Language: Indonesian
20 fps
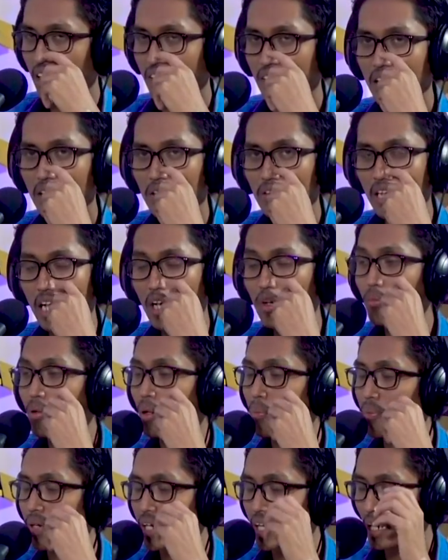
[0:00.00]
karena saya
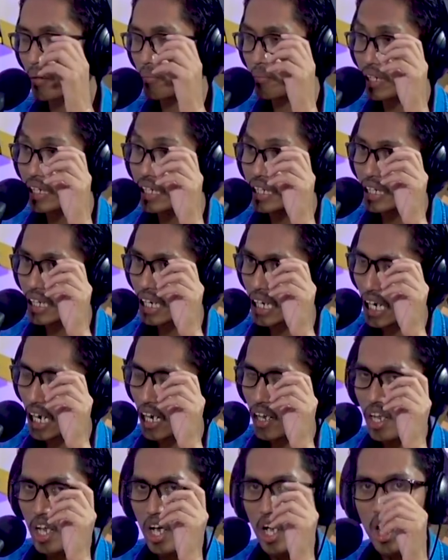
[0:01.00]
selalu berpikiran begini
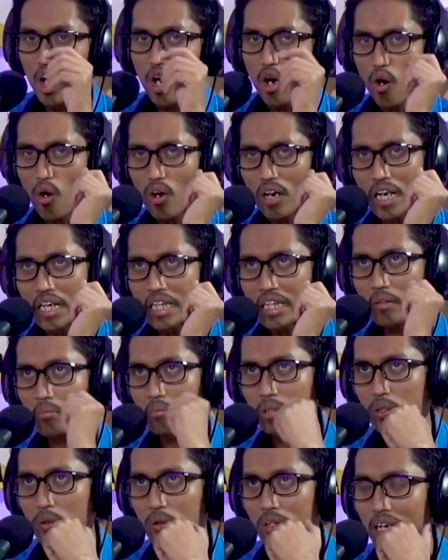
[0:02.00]
kakak. Orang yang
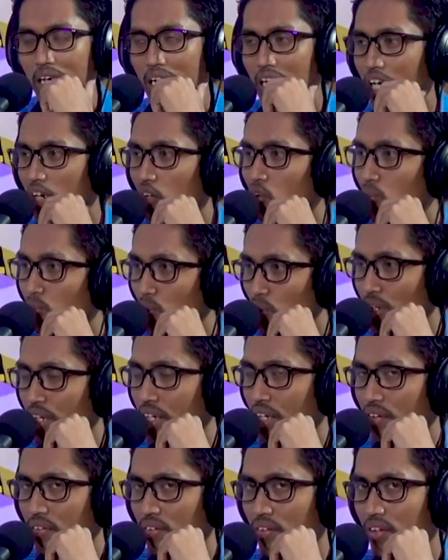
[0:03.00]
menyukai lagu
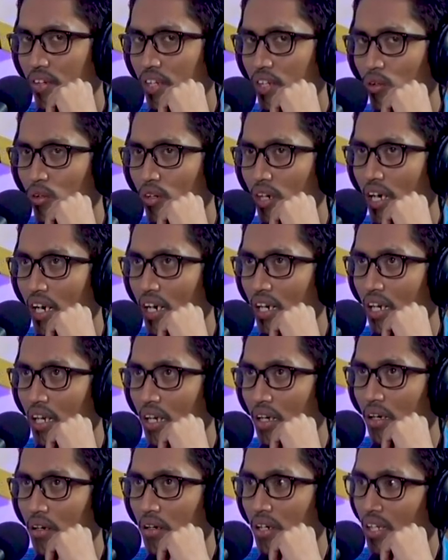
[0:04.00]
bugis itu
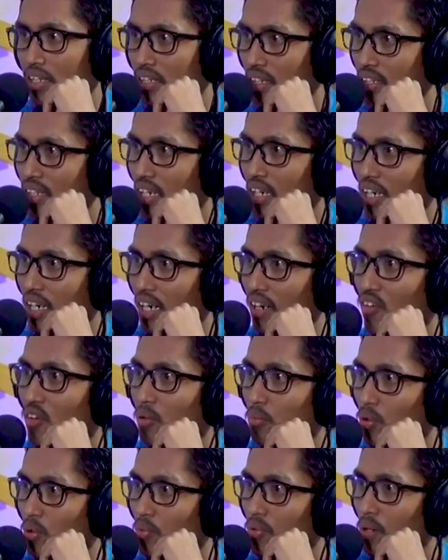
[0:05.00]
karena ketertarikan
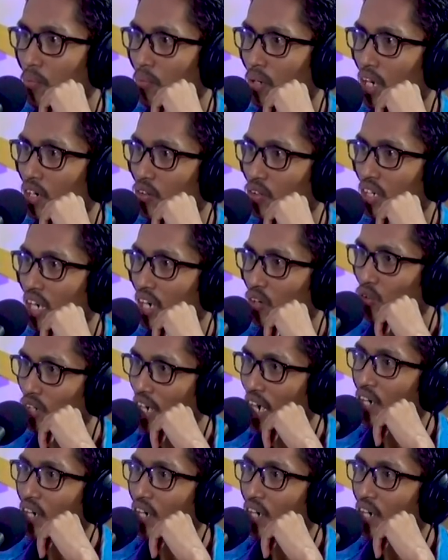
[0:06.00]
sebelumnya melalui lagu